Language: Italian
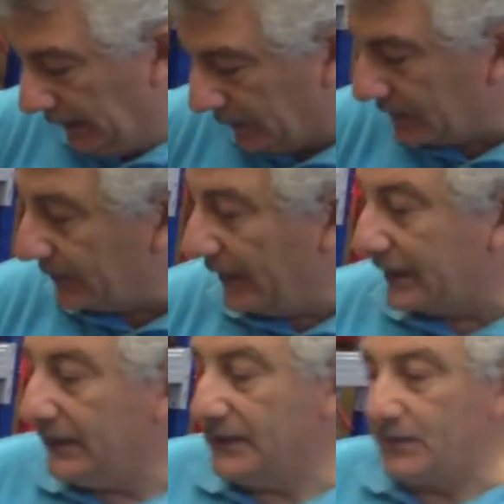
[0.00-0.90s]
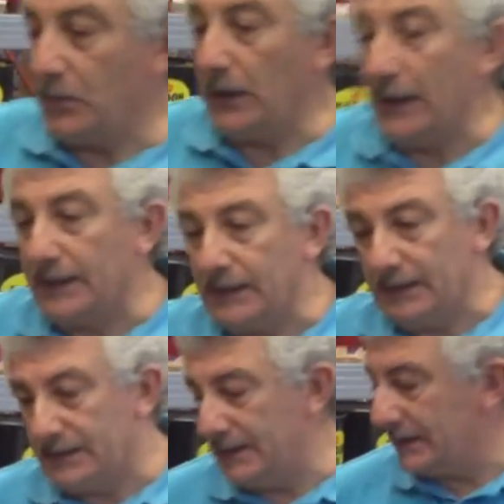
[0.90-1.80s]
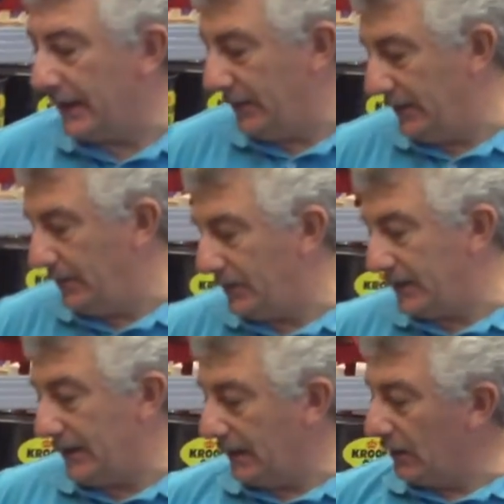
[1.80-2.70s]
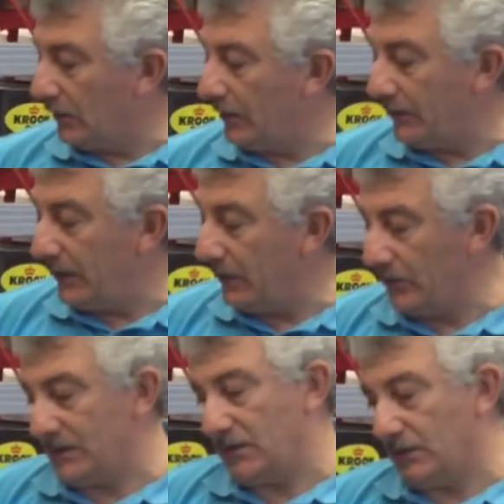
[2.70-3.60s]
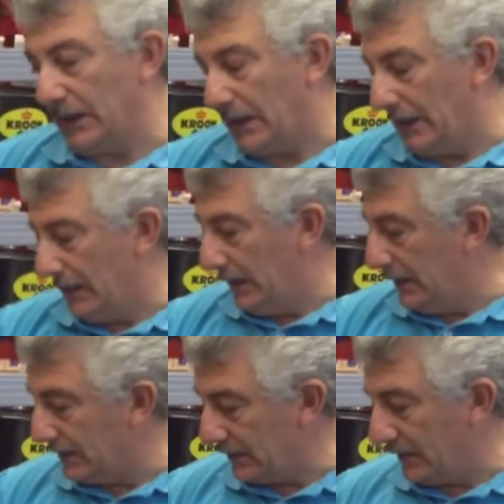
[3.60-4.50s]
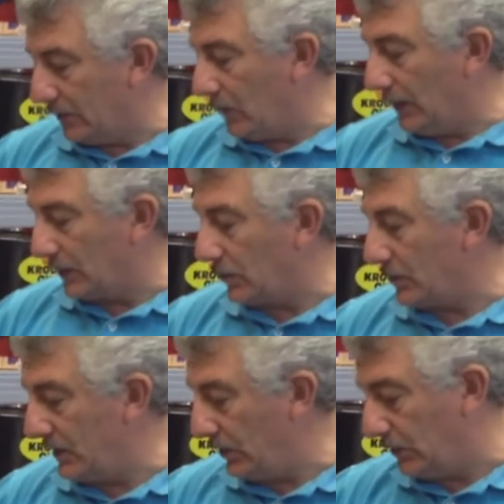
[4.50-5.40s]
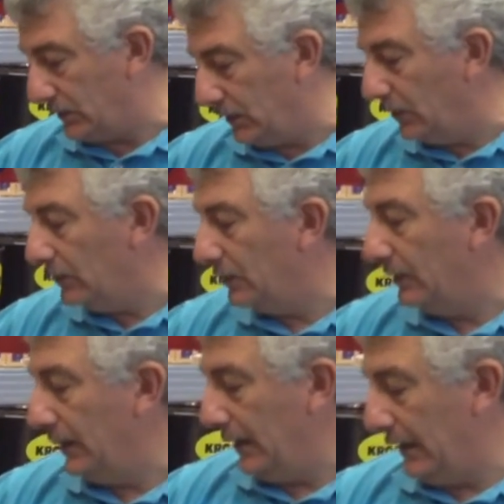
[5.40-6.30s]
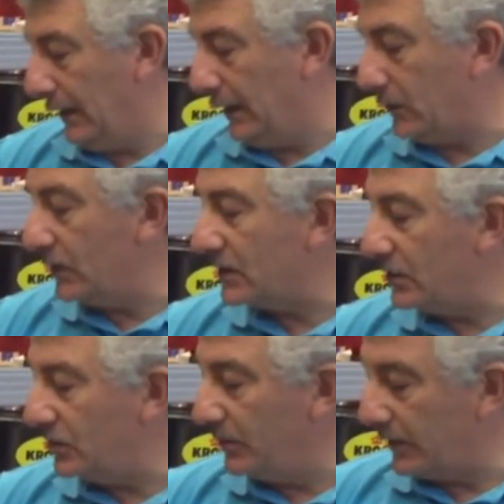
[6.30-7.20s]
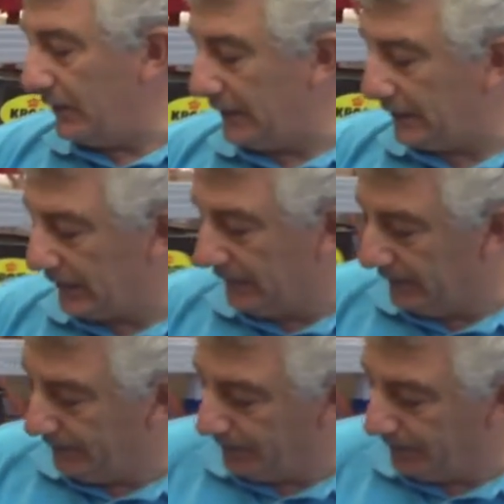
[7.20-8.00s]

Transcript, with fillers: Questa macchina dispone anche del sistema dip stick come abbiamo visto da, nel quadro sinottico e questo ci permette